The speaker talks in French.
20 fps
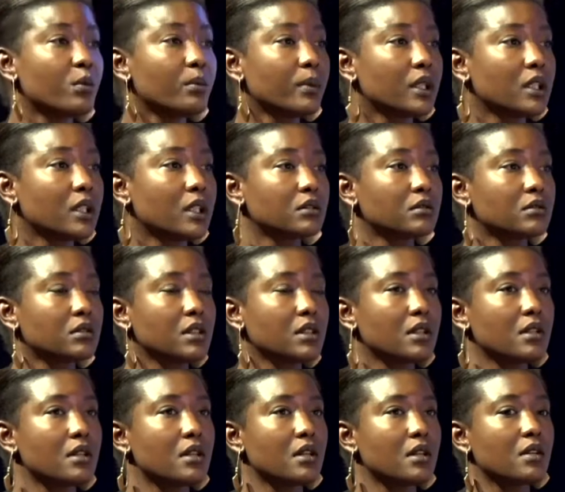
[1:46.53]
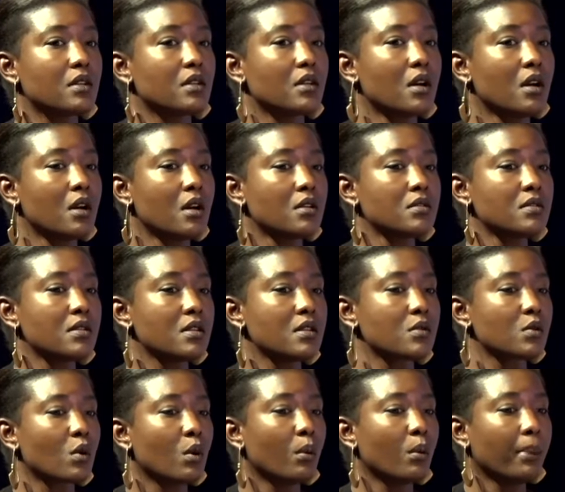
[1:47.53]
commun. Mhm. Euh, c'est
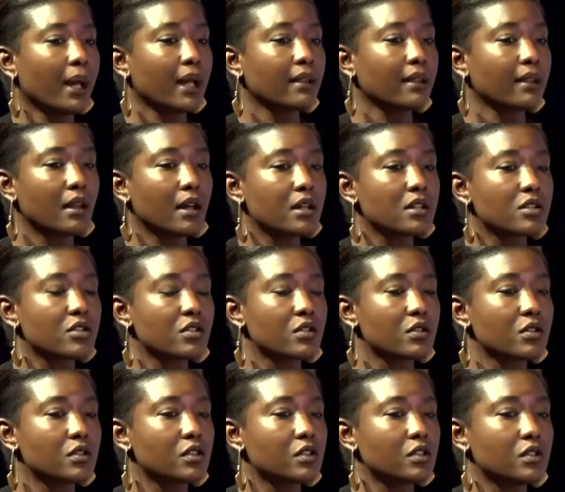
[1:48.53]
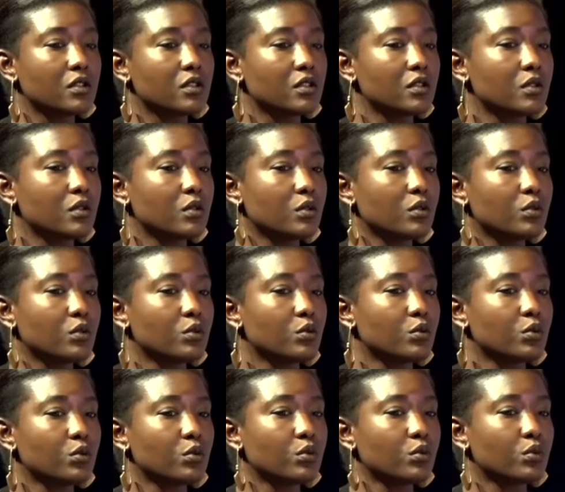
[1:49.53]
ce qu'on partage, euh,
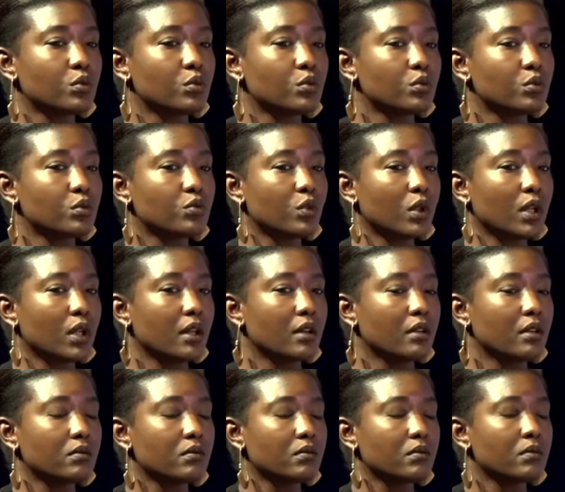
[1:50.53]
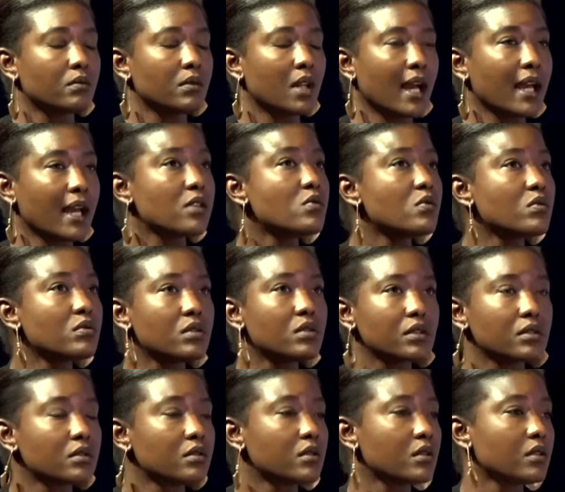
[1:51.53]
voilà, la
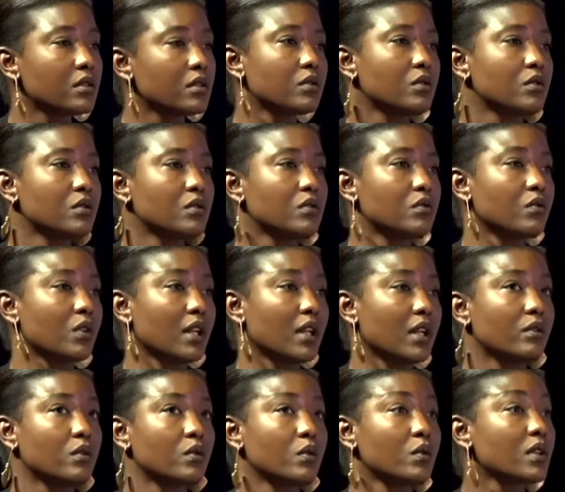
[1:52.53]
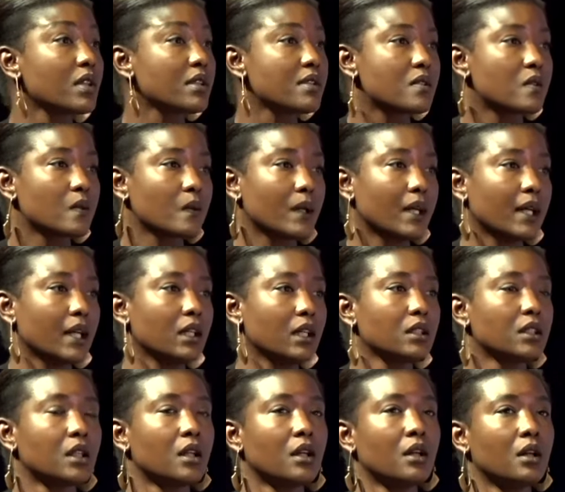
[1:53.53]
résultante de, voilà, de notre
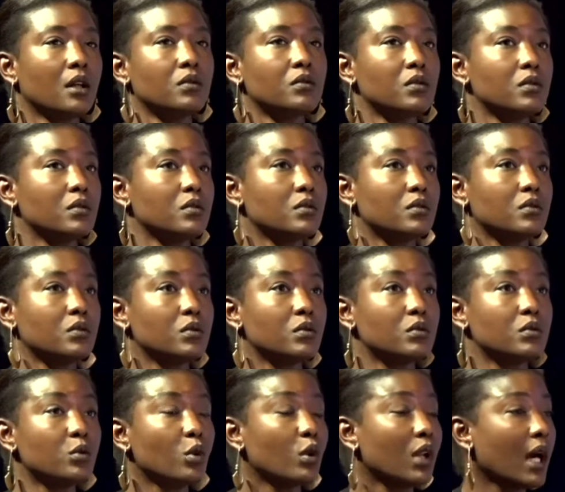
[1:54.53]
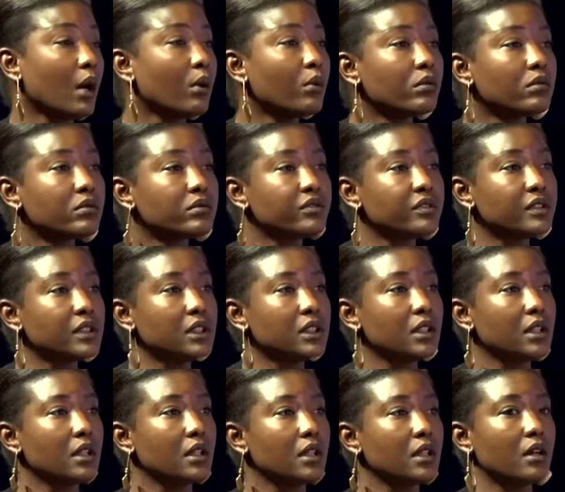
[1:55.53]
histoire, mhm. de, de, là où on
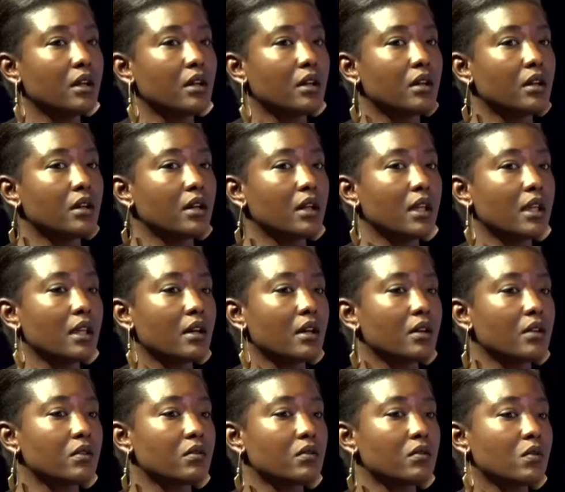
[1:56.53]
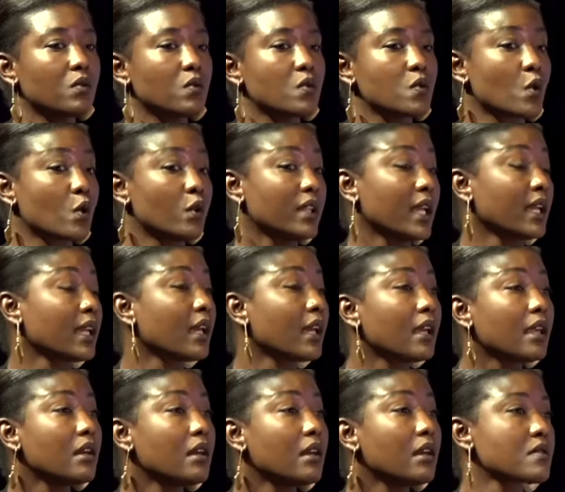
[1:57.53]
vit euh, et de ce qu'on a
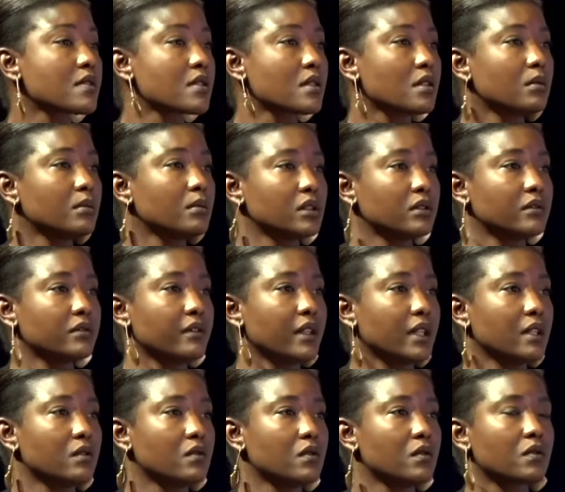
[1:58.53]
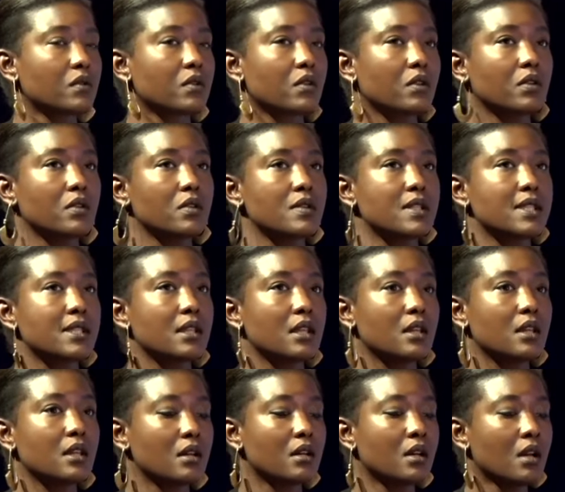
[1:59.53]
créé ensemble en fait. Mhm. Donc c'est